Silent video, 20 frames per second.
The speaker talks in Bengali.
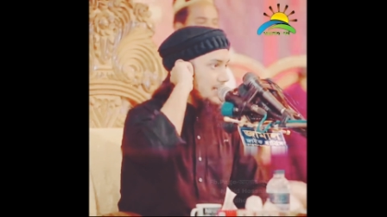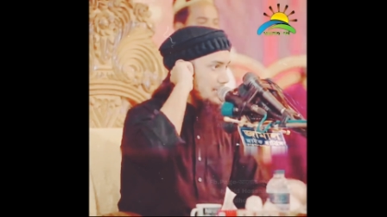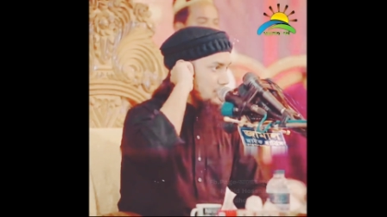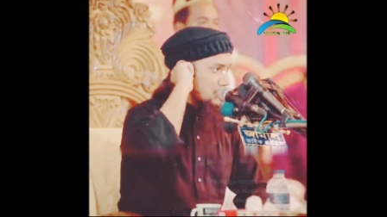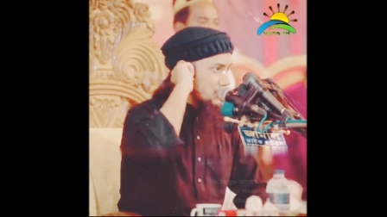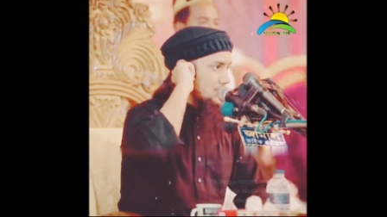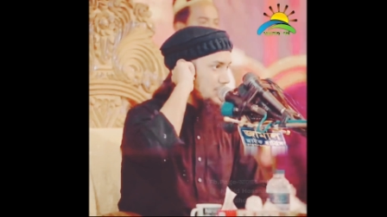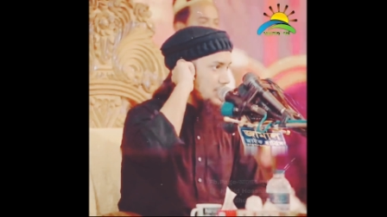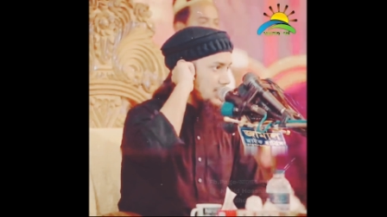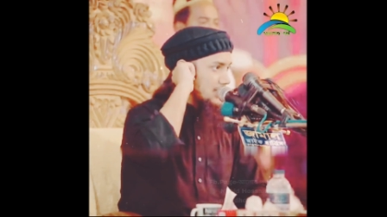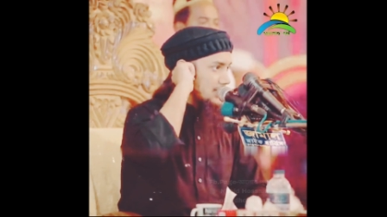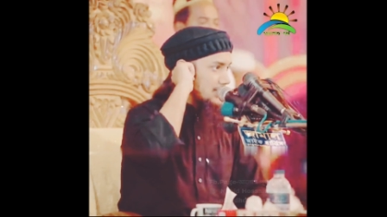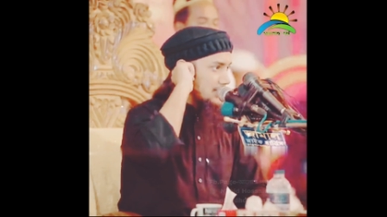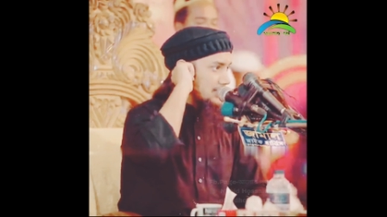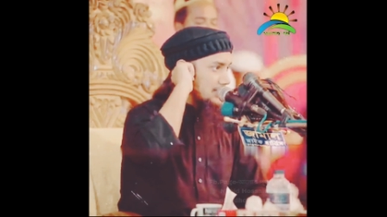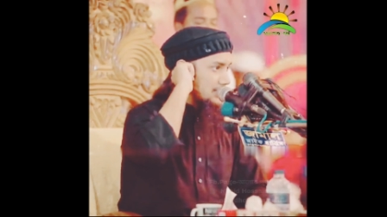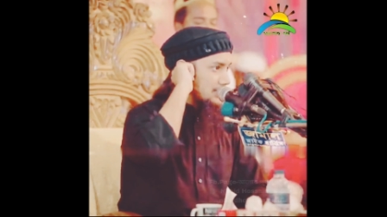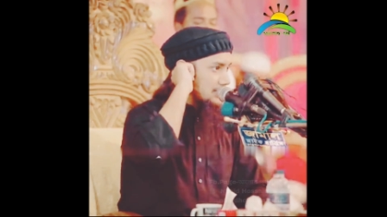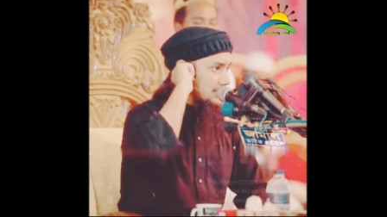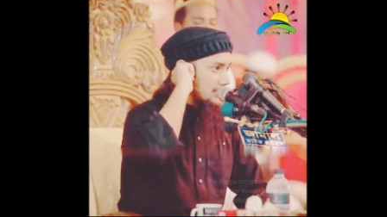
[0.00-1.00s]
নাম শুনছেন
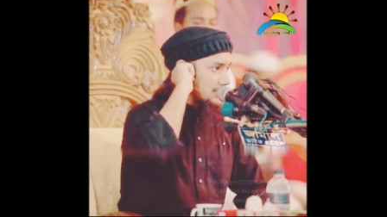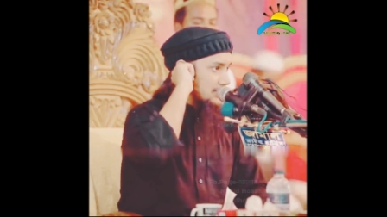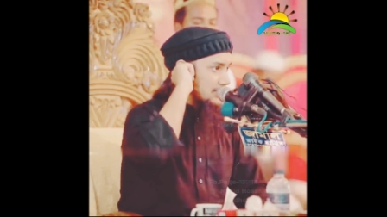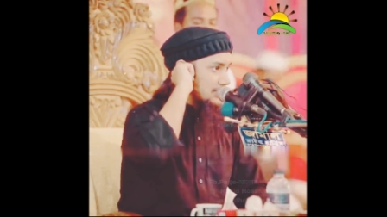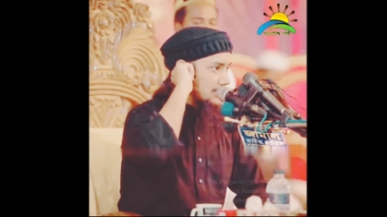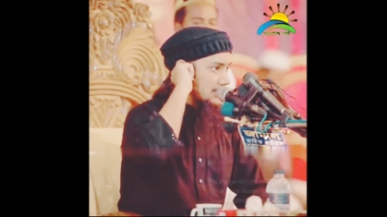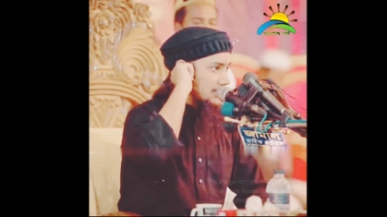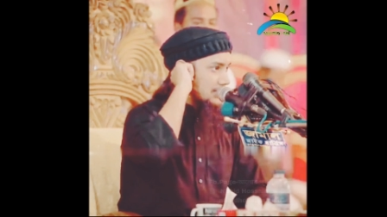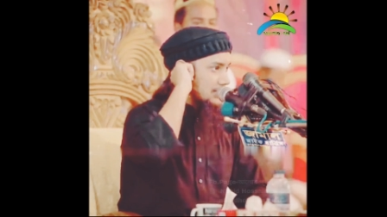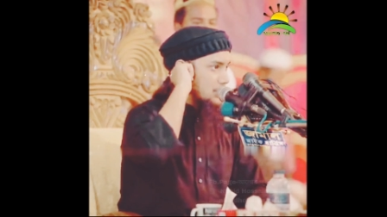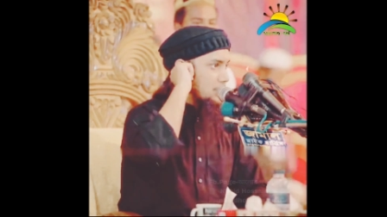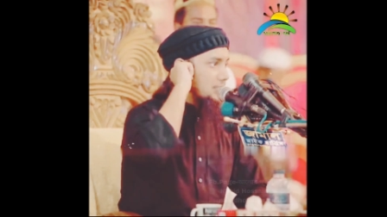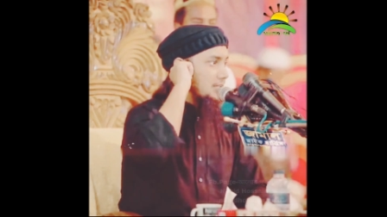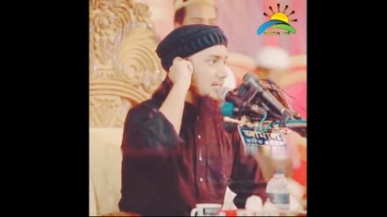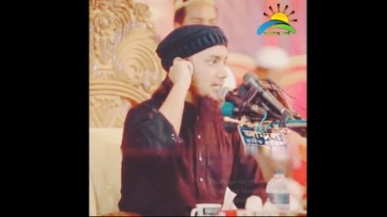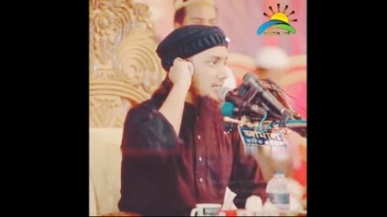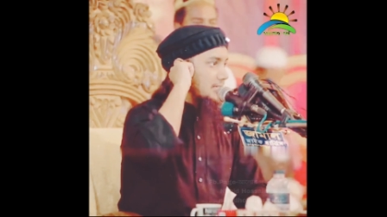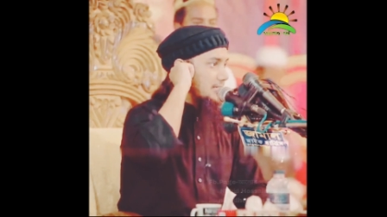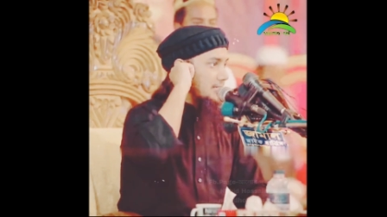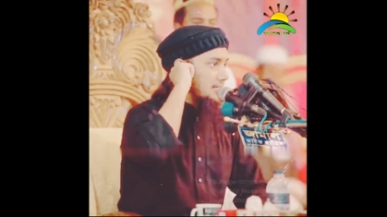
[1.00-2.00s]
কোন
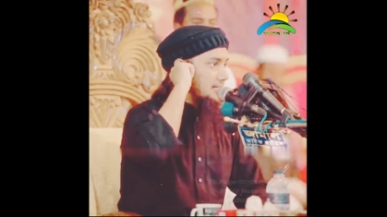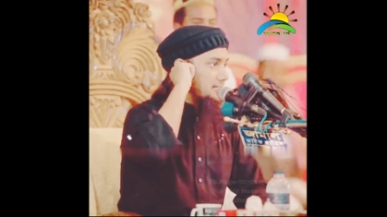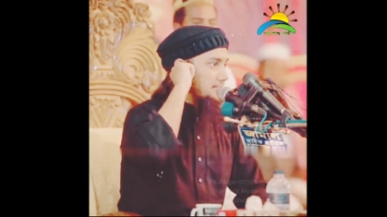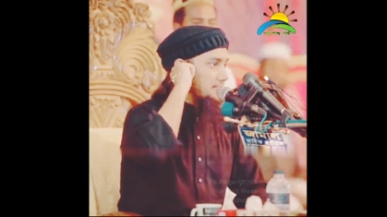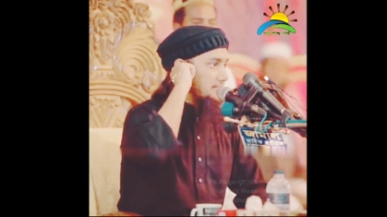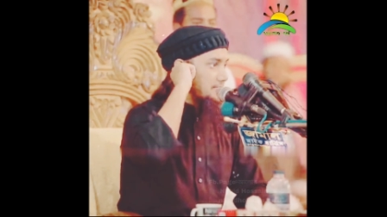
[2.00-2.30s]
দিকে এটা